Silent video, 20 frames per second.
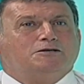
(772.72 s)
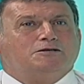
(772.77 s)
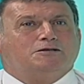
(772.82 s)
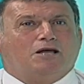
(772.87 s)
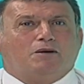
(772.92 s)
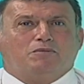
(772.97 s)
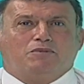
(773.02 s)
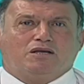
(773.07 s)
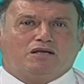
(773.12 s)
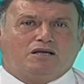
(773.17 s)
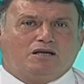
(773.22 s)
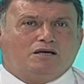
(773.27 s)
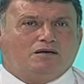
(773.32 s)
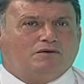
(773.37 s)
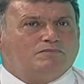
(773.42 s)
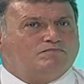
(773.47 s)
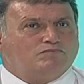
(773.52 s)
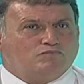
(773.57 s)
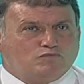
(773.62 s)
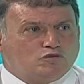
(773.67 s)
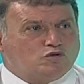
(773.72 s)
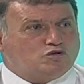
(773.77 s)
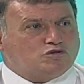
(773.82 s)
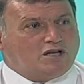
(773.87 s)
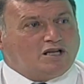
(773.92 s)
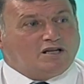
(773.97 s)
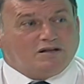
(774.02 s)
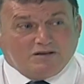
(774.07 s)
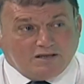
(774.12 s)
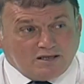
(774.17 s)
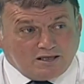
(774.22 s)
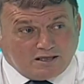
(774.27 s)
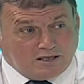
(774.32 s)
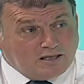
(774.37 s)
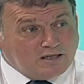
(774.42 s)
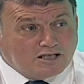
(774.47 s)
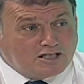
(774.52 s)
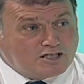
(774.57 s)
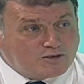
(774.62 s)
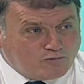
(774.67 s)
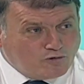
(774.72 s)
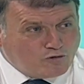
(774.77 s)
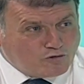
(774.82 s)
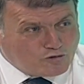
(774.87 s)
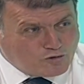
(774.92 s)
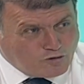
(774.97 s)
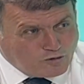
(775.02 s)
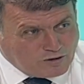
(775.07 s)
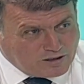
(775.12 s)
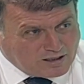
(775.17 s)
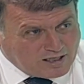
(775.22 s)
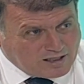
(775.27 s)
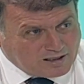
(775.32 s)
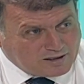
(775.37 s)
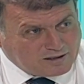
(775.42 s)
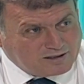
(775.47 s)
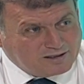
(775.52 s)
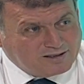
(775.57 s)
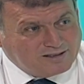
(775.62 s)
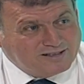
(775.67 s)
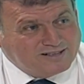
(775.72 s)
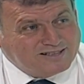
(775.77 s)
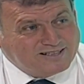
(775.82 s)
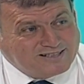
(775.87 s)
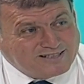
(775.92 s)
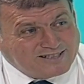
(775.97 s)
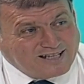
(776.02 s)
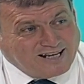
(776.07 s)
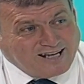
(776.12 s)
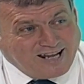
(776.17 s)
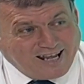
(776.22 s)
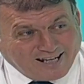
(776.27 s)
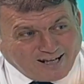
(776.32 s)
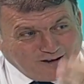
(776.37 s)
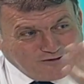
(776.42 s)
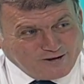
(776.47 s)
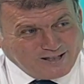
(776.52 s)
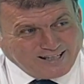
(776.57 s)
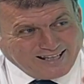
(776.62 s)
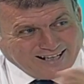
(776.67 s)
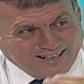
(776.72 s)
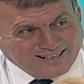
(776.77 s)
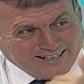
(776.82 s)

Tabii ki güzel. Sporcu olarak sen hedefin nedir?